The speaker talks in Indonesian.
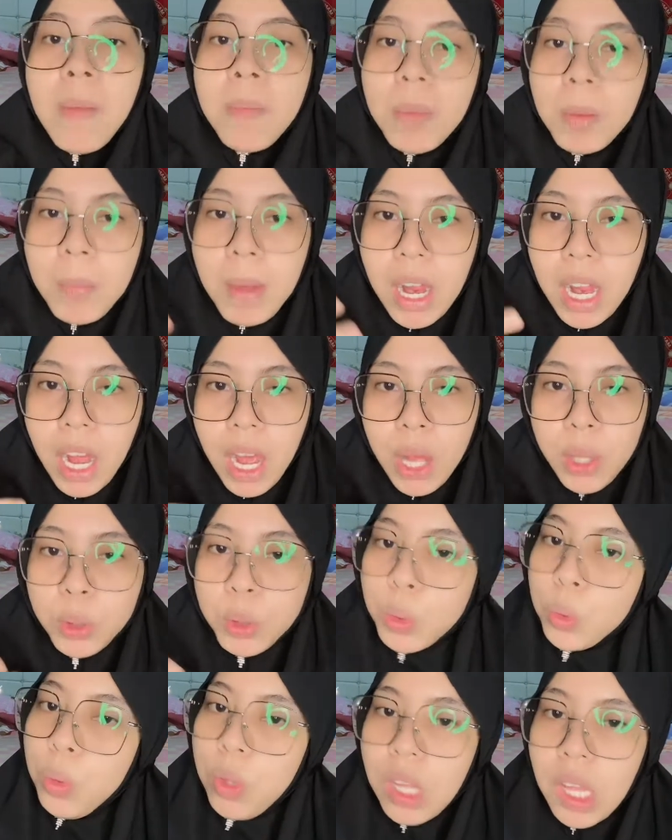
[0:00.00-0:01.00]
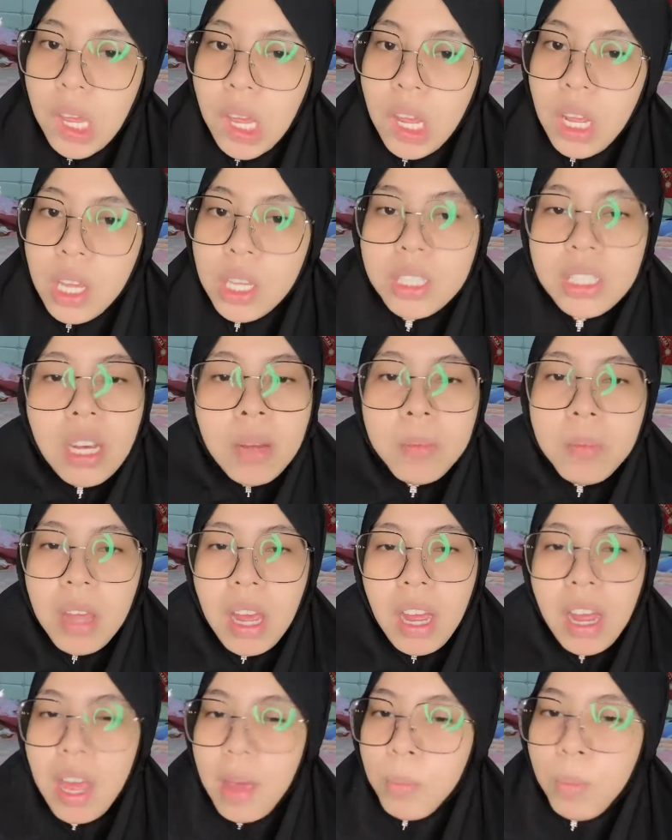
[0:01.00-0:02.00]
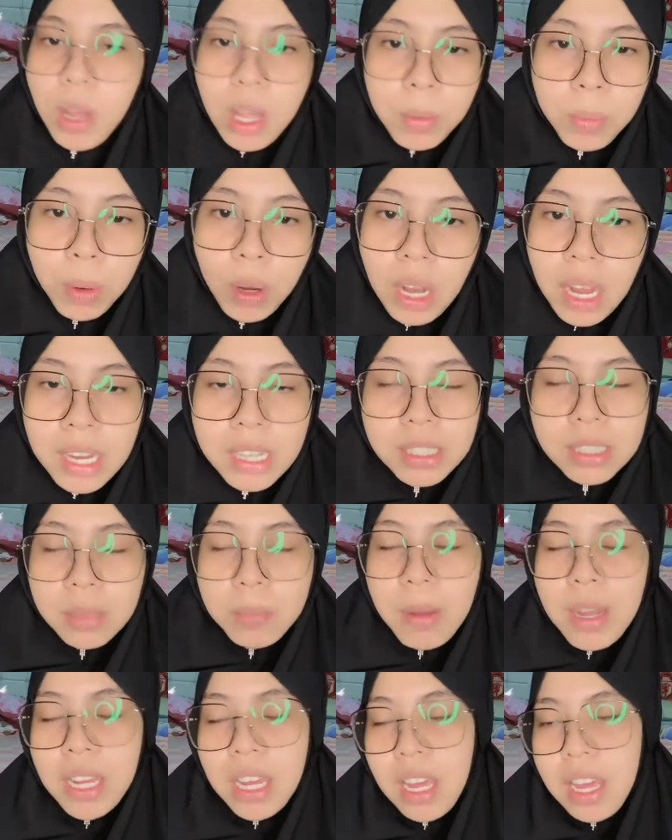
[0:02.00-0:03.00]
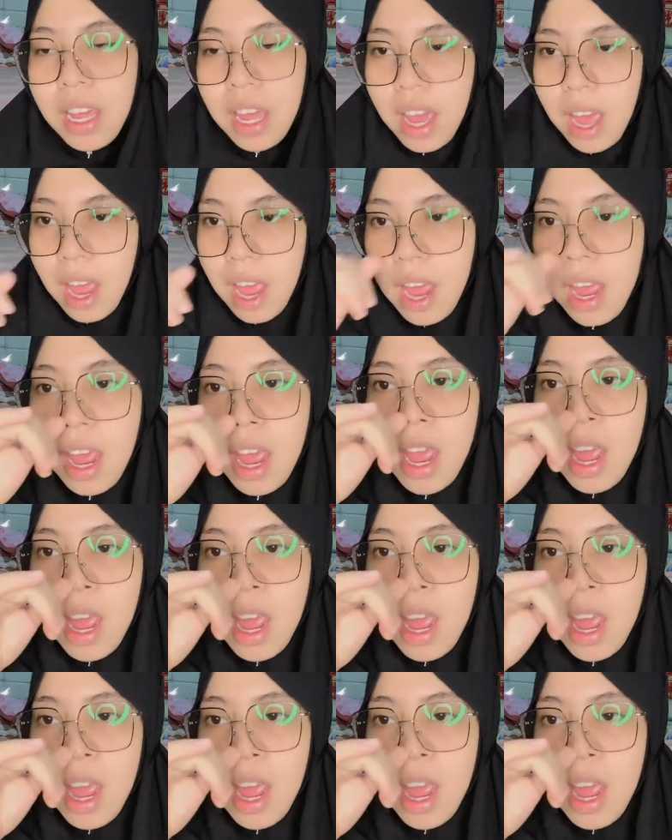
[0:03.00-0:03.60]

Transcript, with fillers: pemakaian sunting hijab yang heboh-heboh lain sebagainya